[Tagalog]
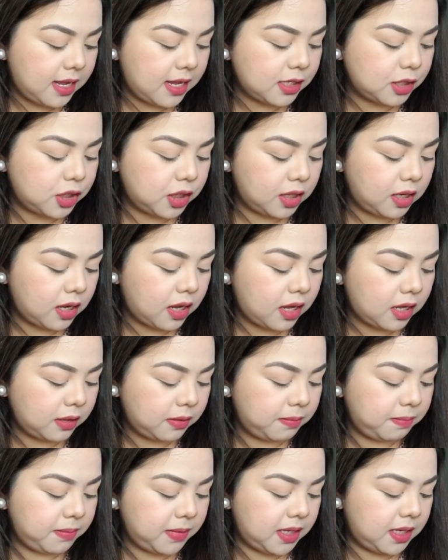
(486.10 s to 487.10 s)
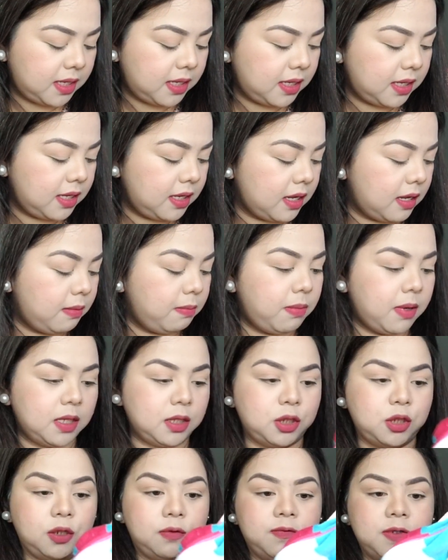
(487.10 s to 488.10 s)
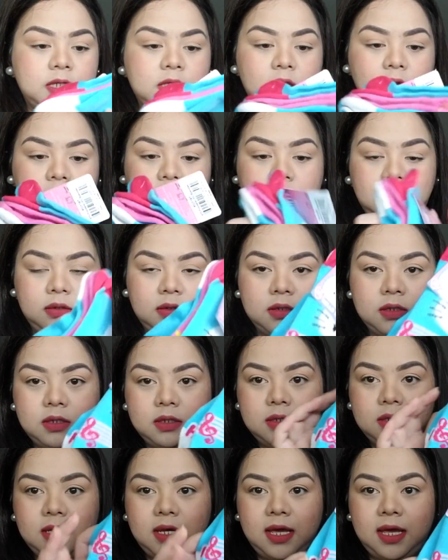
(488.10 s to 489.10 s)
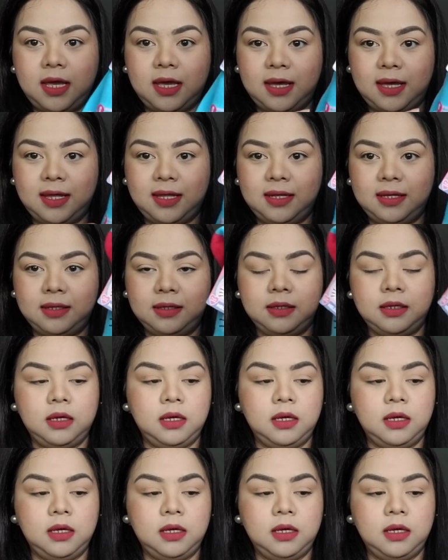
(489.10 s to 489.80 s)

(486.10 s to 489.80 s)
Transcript: then, she got me a bunch of socks. Ayan.